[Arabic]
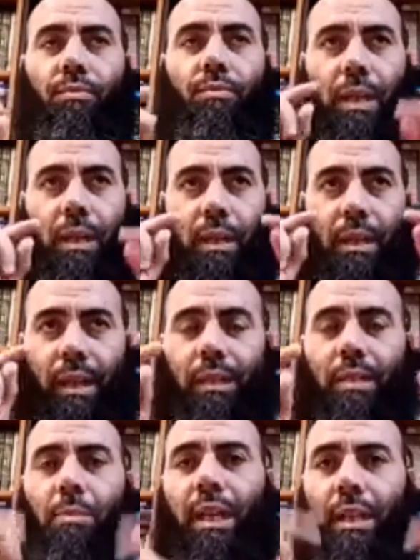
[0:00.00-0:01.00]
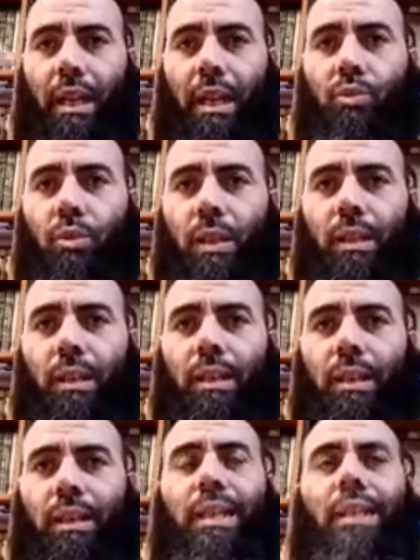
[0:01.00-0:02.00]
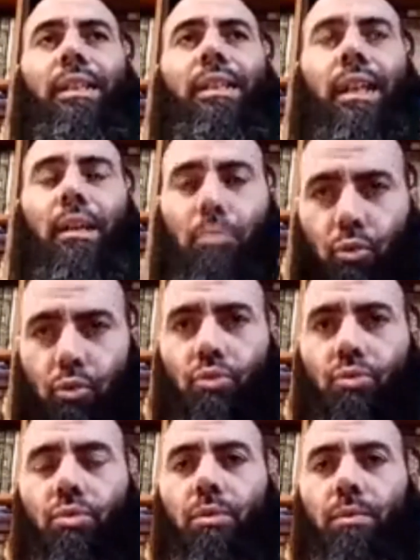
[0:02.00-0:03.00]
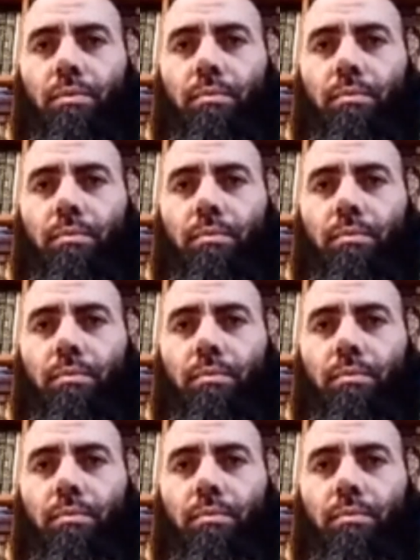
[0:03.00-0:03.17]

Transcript: فاحنا بغينا هذوك الذين يبرزون